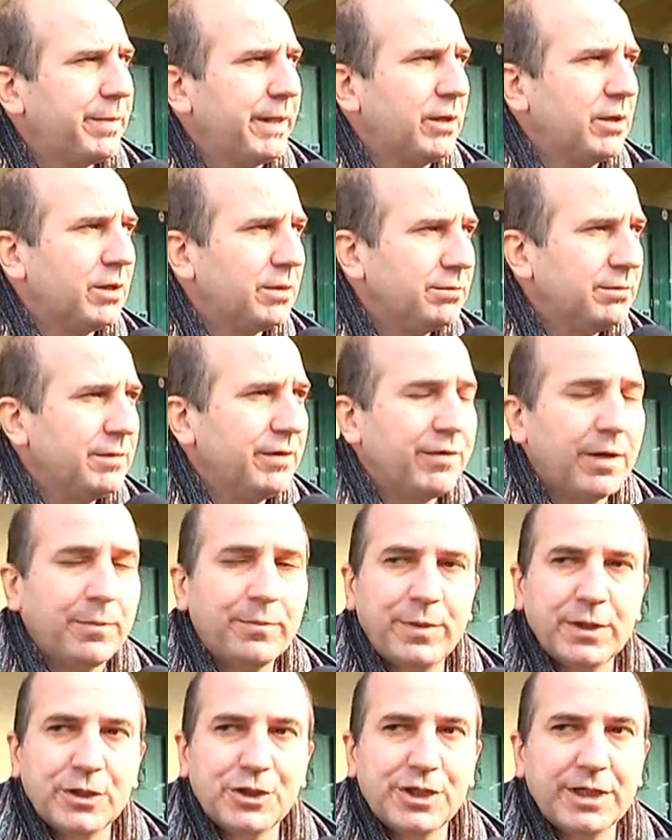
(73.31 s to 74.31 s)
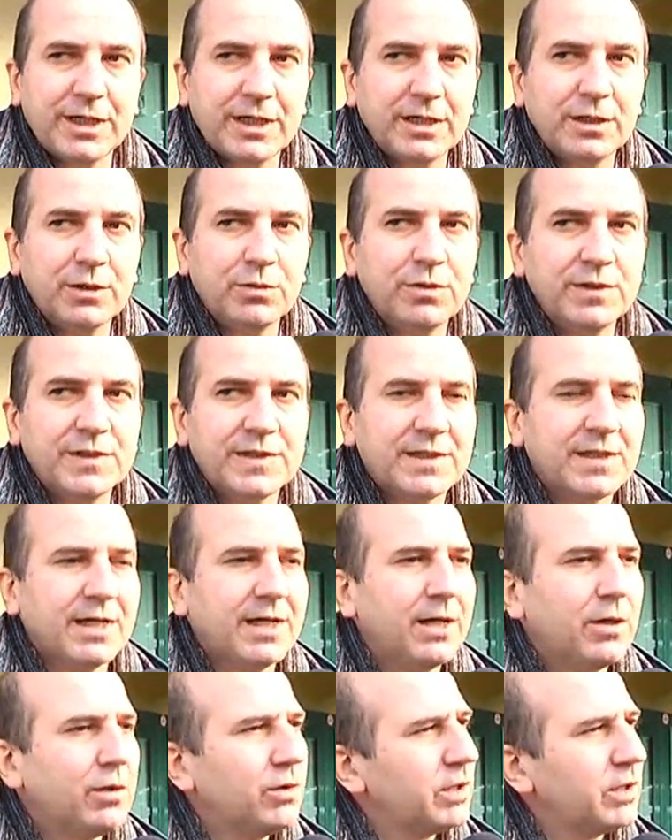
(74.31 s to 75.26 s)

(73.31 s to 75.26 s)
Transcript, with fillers: però mi fa piacere di questa